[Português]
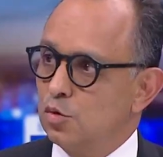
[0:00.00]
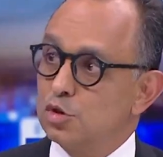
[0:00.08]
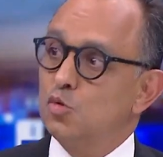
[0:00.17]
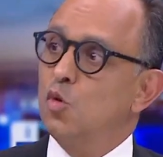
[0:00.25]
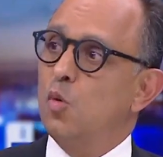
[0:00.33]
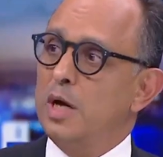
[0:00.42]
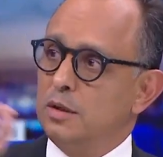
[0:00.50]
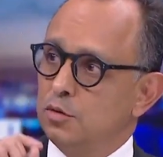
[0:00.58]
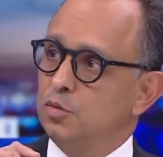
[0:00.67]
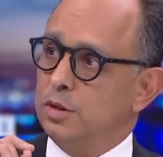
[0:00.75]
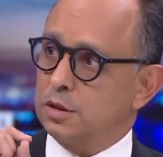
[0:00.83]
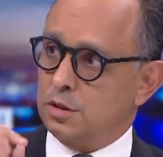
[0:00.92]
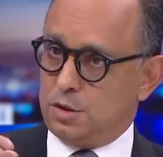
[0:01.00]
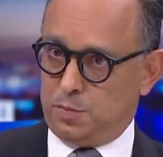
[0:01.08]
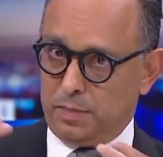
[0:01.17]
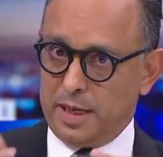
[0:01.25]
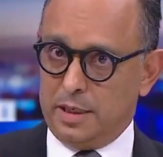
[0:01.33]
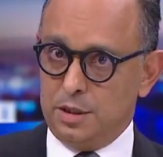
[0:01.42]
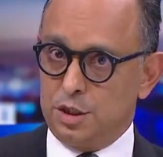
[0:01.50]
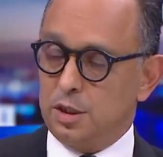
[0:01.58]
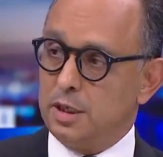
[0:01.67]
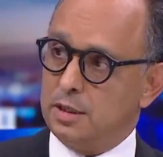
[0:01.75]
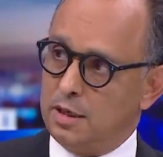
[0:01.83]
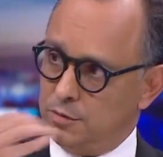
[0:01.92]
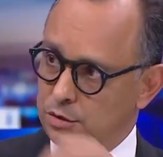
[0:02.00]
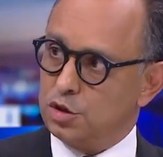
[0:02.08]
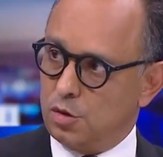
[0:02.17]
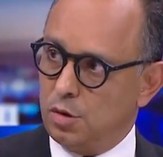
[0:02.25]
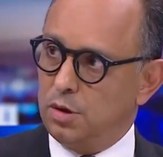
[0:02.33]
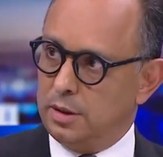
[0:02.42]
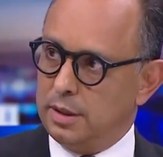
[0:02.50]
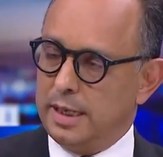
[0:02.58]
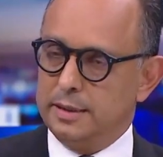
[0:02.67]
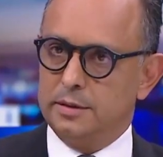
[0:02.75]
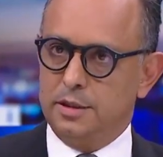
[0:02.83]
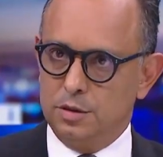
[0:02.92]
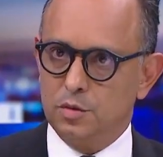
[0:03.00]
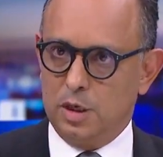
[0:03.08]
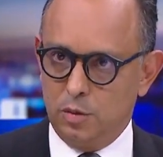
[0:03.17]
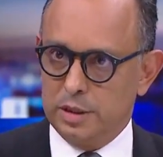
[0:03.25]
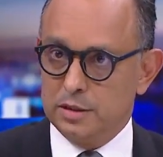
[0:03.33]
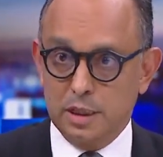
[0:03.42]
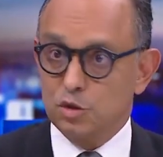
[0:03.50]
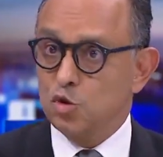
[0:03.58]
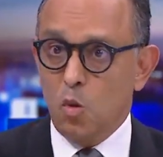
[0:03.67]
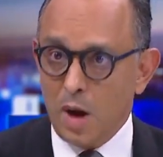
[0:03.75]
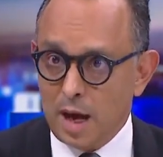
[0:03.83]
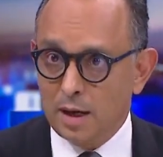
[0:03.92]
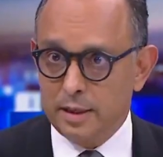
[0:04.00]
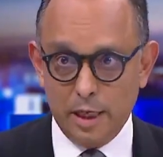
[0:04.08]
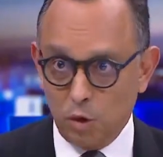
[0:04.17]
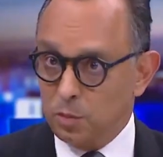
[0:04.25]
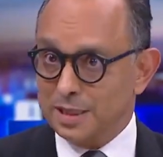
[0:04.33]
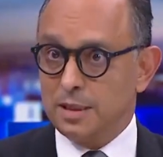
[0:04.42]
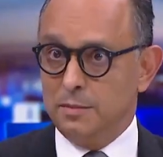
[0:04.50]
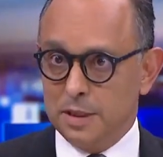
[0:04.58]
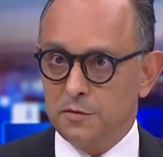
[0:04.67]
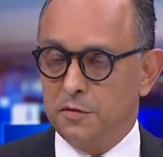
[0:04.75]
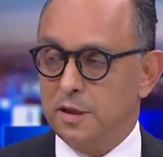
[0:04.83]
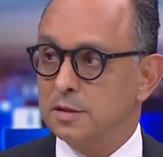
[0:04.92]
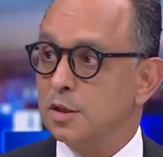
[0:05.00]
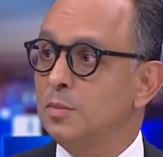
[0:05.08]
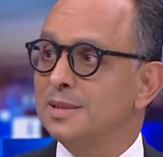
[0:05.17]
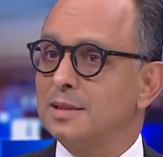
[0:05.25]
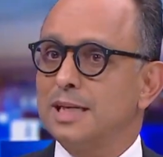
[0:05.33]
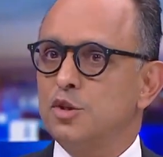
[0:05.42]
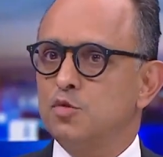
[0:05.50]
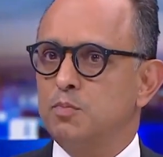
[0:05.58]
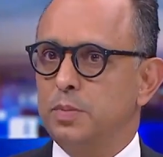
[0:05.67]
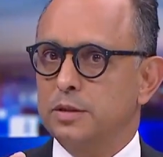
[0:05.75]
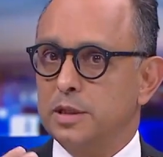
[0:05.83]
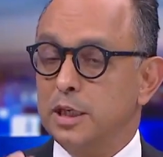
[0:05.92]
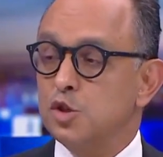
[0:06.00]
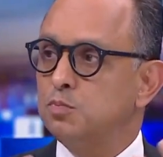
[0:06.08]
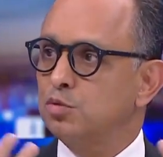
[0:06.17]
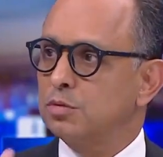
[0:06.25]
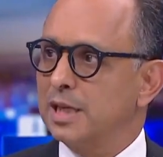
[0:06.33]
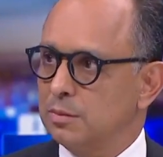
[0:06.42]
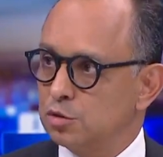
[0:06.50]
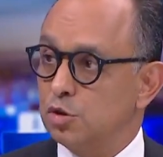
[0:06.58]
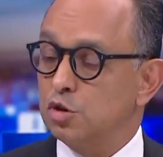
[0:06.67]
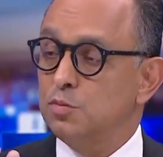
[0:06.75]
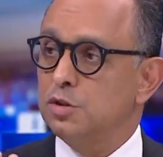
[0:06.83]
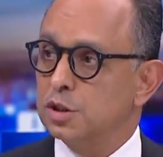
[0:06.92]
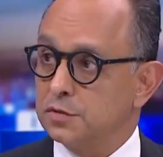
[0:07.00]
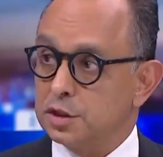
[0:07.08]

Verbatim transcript: hoje do que quando estes pais andavam na escola, andavam na escola. há 30 ou há 40 anos. Hum. Não há. É completamente falso. É uma trans... transportamos, nós muitas